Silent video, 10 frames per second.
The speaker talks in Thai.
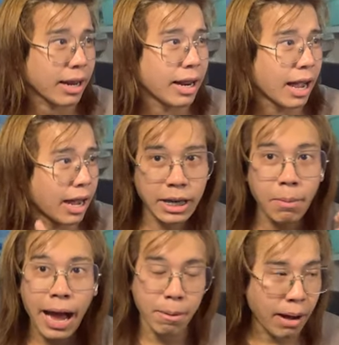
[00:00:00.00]
กนะฮะ
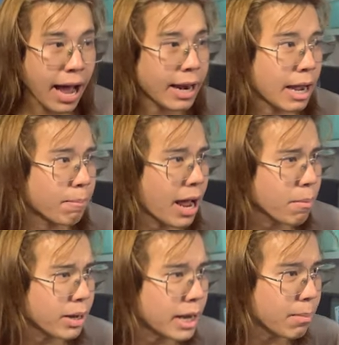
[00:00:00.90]
ที่ผ่านมานะครับได้
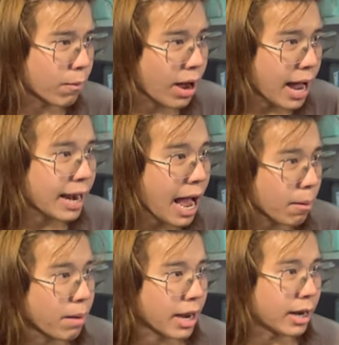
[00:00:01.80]
มีแบบว่าร่า
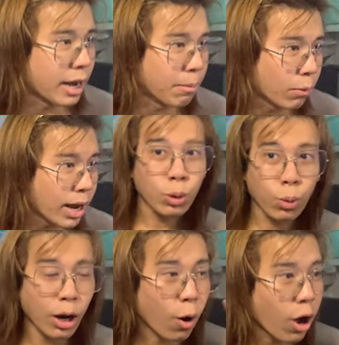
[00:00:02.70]
งใหม่นะครับหรือว่า
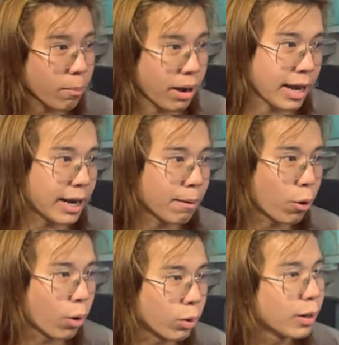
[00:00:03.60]
ตัวละครใหม่นะครับ
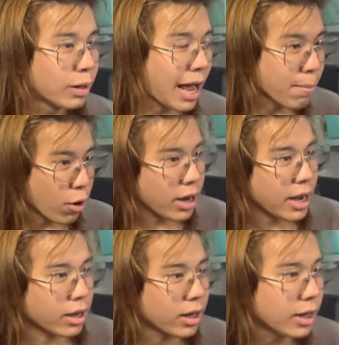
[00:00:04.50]
ของดันบอล
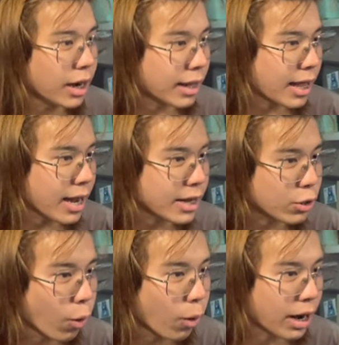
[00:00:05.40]
เองก็คืออันต้าอี
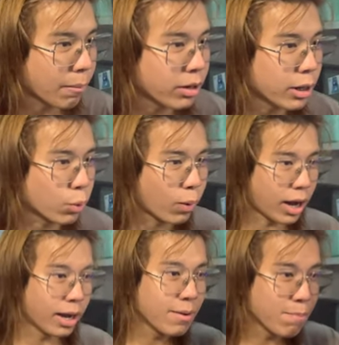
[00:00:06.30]
โก้นะครับก็คือตัว
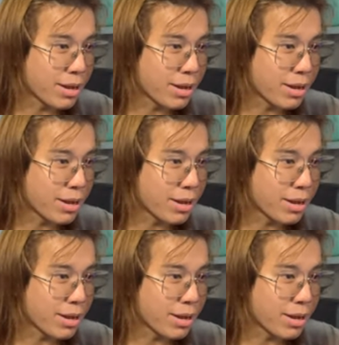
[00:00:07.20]
เบ